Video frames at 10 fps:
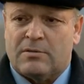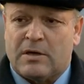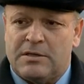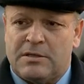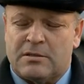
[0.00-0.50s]

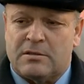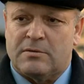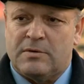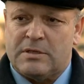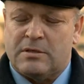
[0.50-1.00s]
в
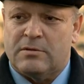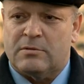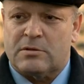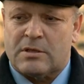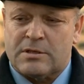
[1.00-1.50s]
количестве
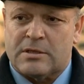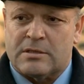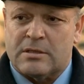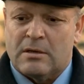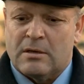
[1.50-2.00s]

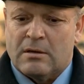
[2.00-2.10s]
296.